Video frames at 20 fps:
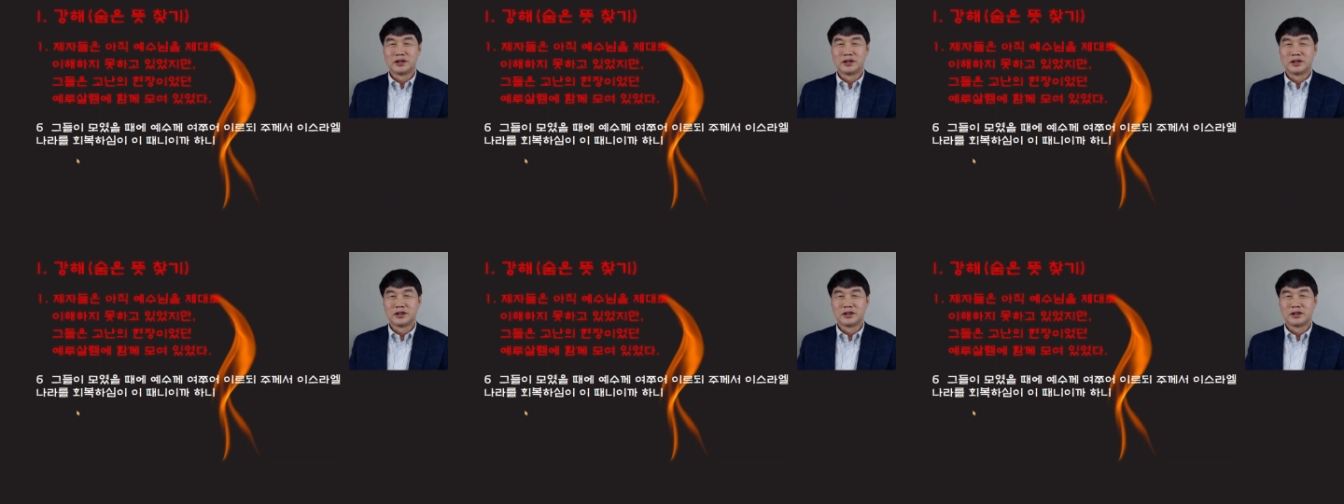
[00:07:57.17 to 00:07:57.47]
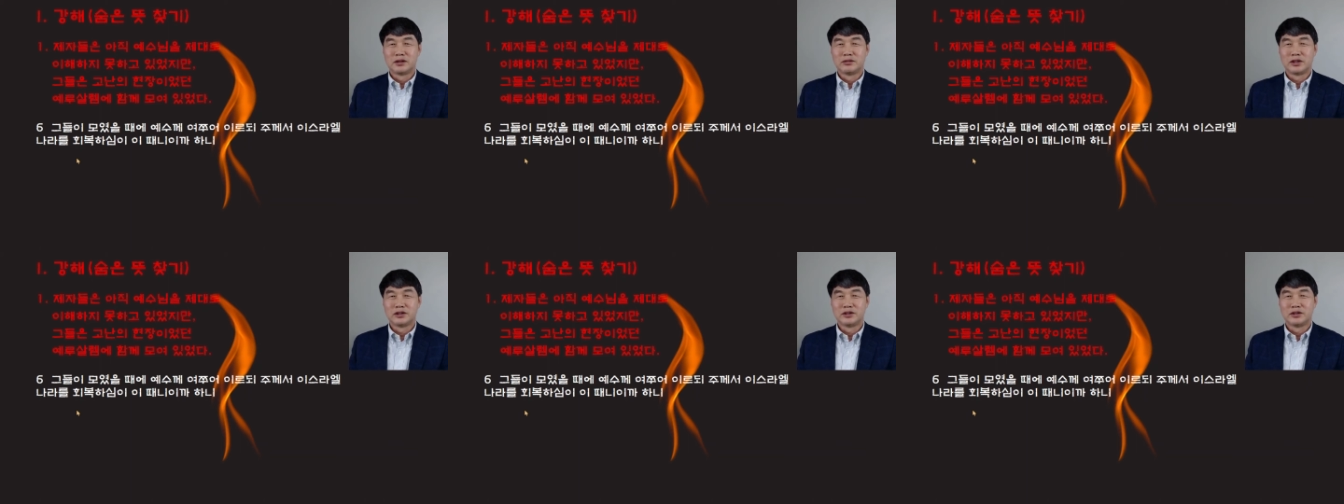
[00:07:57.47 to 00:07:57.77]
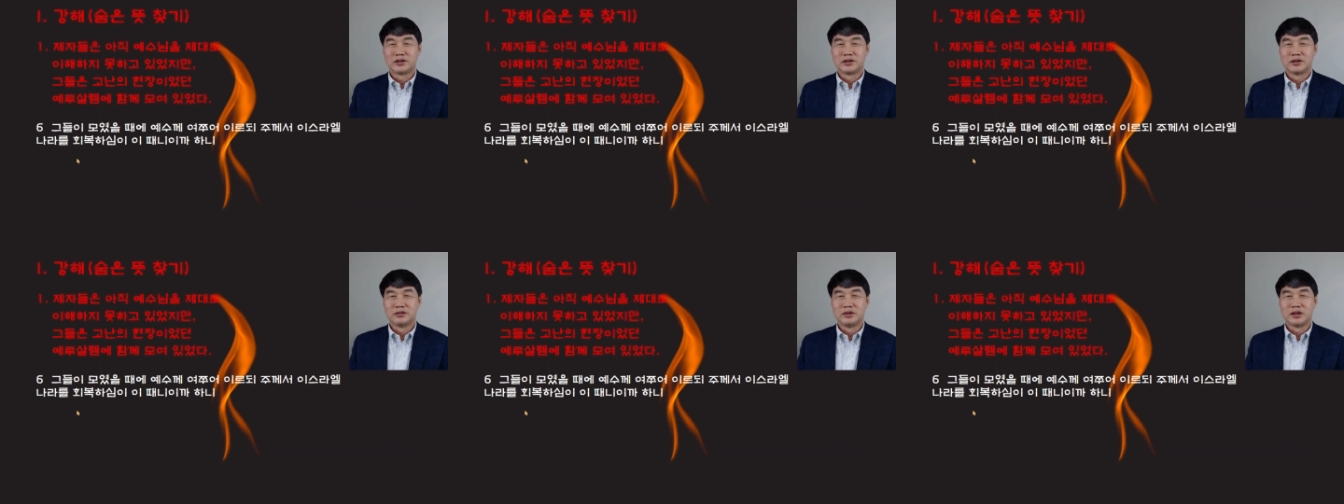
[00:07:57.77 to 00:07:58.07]

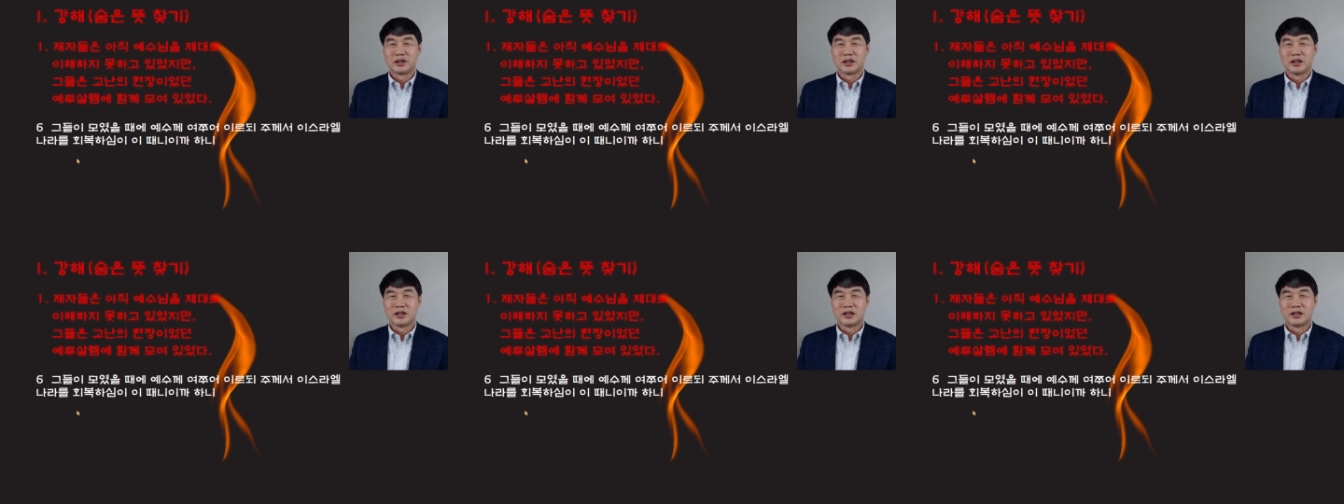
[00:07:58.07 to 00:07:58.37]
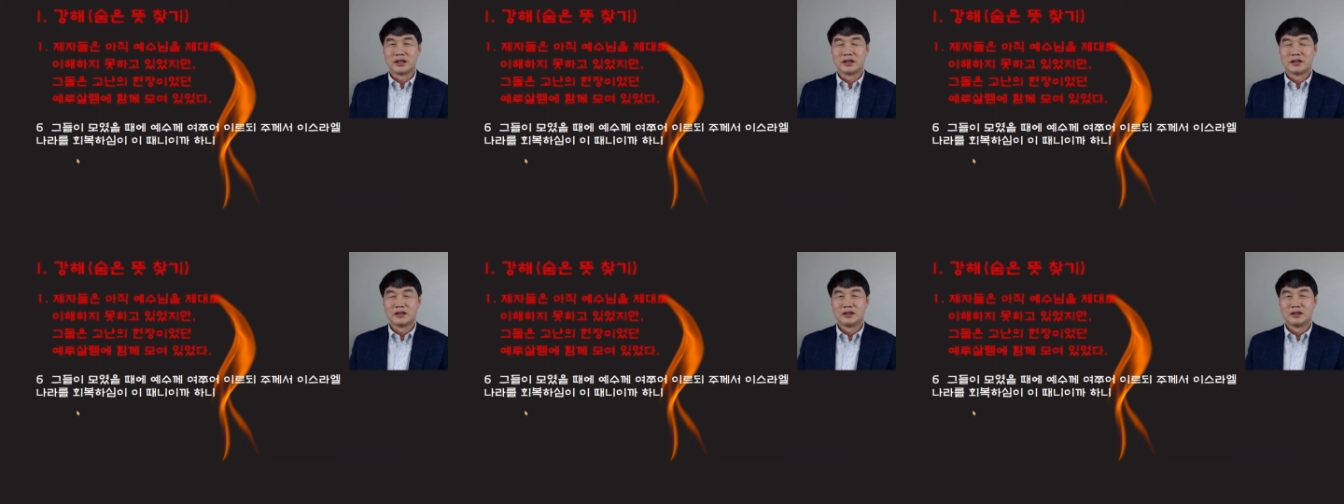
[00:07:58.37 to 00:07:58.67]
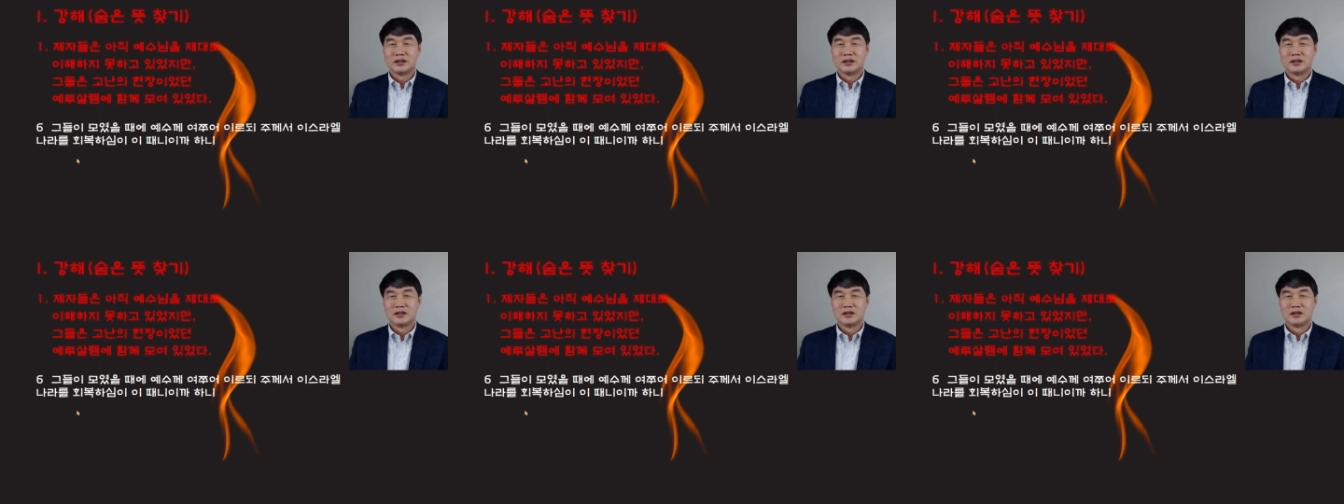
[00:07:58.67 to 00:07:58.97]
대답하셨습니까?
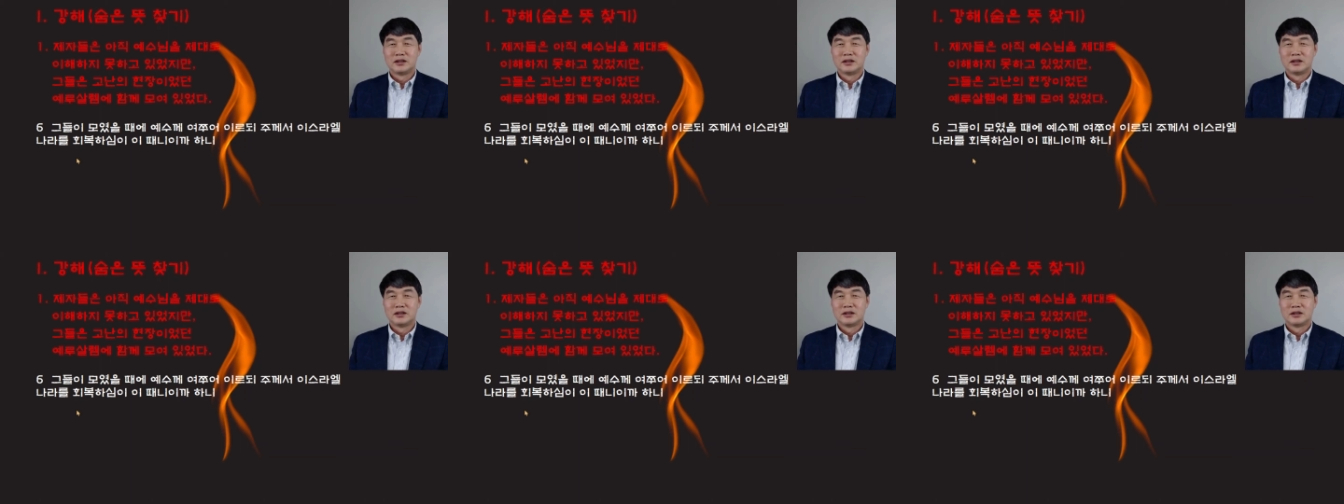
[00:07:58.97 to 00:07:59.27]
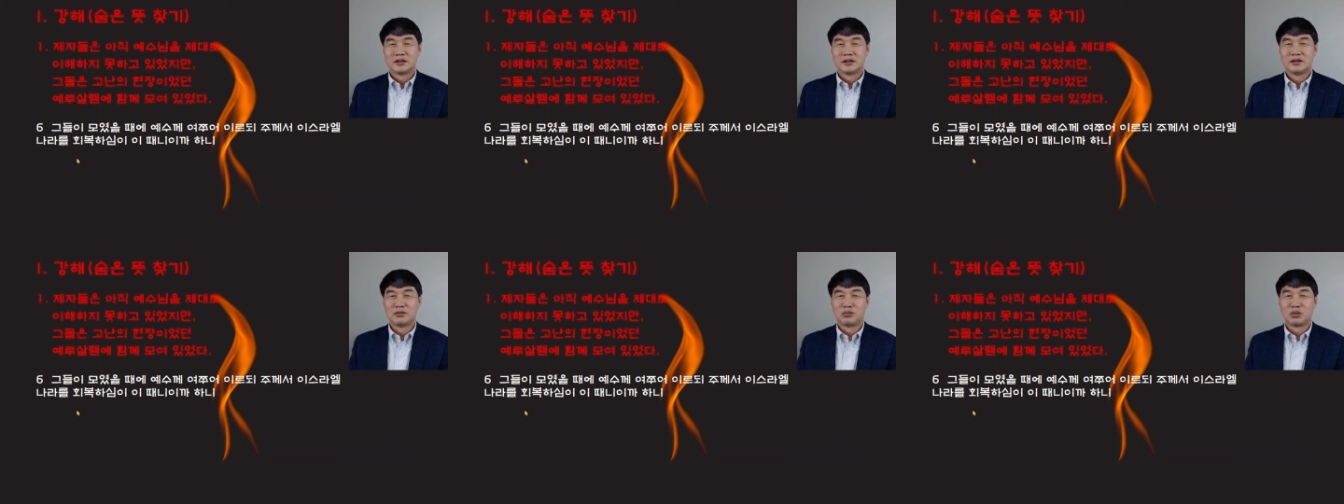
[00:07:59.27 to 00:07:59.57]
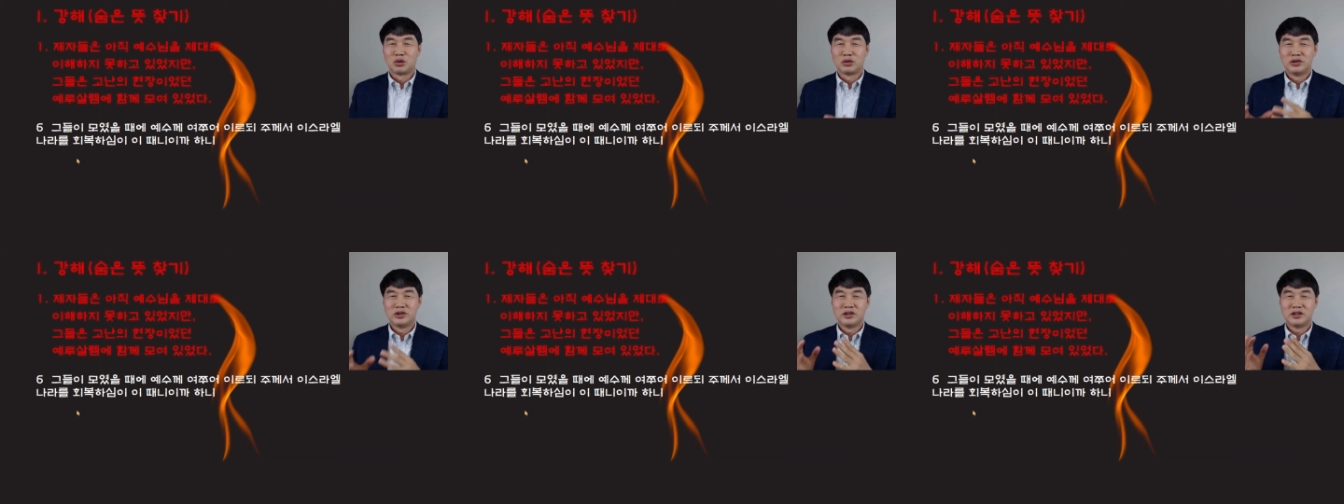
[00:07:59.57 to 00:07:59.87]
그
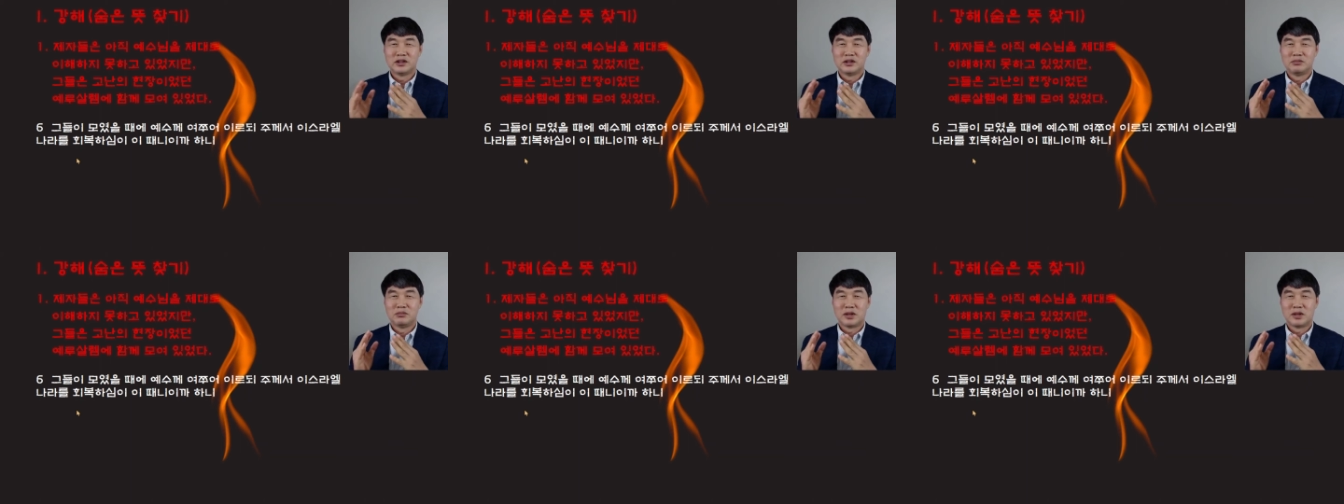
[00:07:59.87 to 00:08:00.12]
본질은